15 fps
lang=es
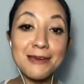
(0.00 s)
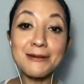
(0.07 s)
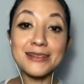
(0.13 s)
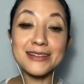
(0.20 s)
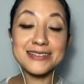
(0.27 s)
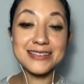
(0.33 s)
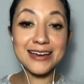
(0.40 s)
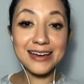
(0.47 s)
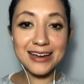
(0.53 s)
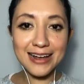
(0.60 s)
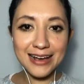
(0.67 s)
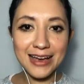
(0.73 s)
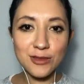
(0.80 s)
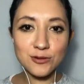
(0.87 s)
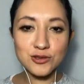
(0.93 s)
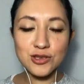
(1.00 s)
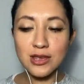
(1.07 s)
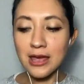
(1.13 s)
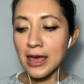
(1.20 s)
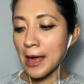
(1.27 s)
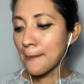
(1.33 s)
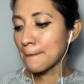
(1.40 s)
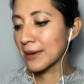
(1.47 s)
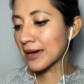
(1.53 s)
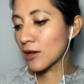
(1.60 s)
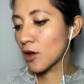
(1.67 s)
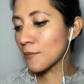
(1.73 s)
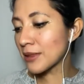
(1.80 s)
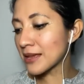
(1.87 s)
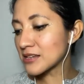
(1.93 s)
y van a estar relajados. Mi
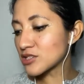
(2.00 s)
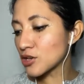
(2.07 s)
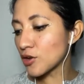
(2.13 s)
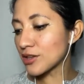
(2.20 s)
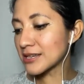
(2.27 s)
recomendación